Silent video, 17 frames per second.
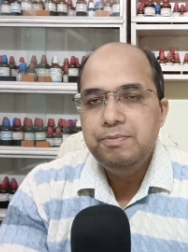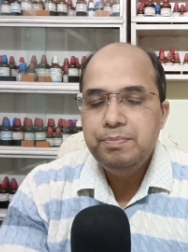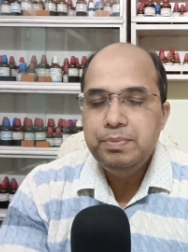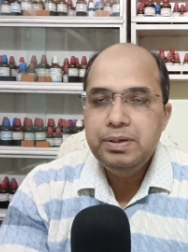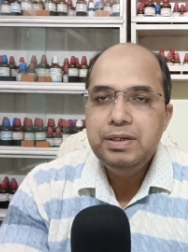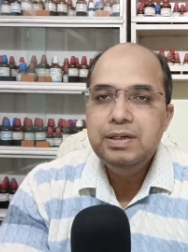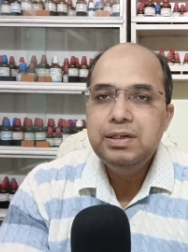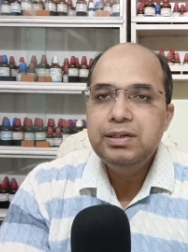
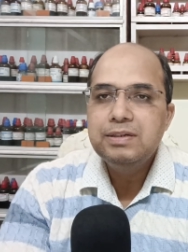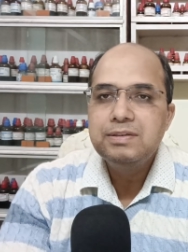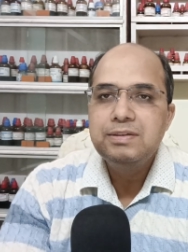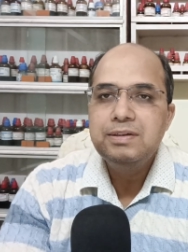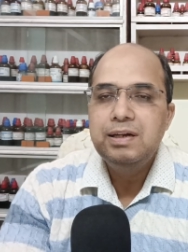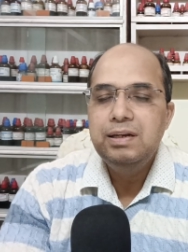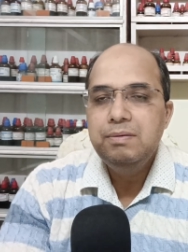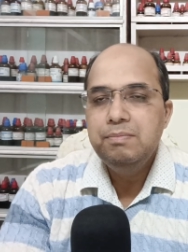
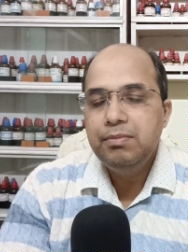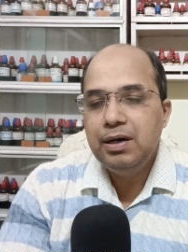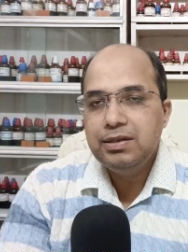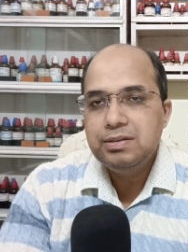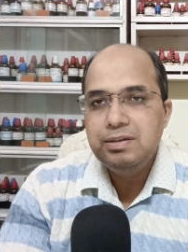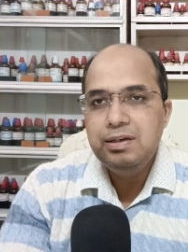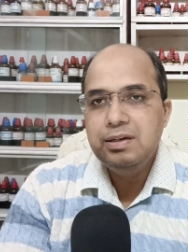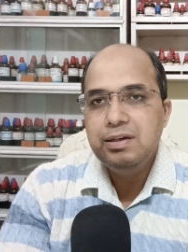पीरियड्स यानी
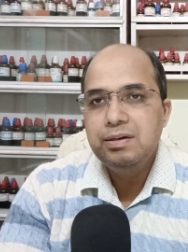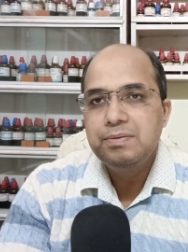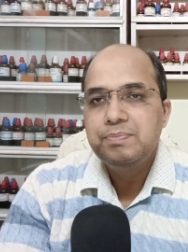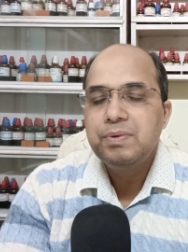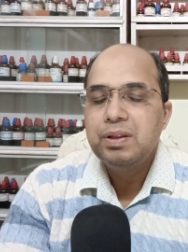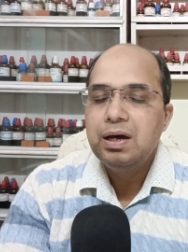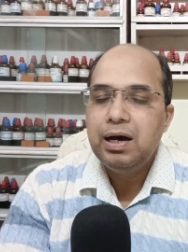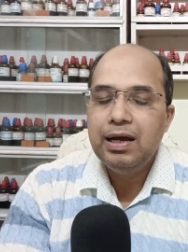मासिक
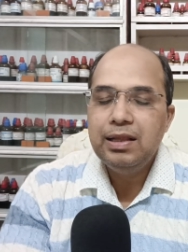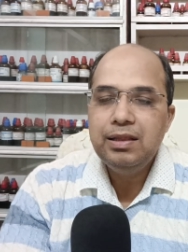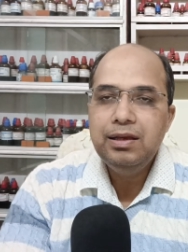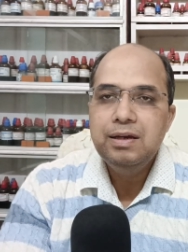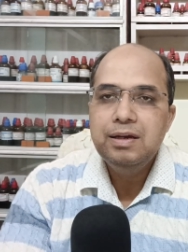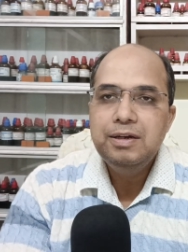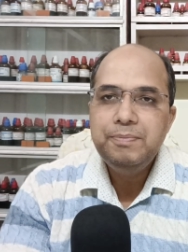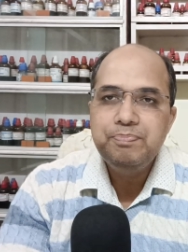
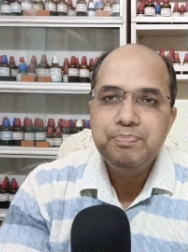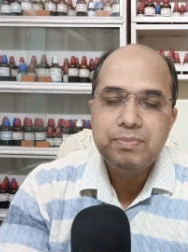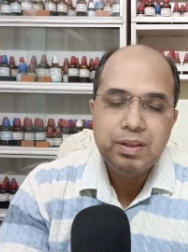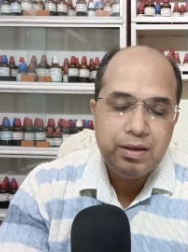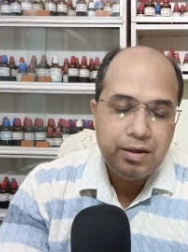आते हैं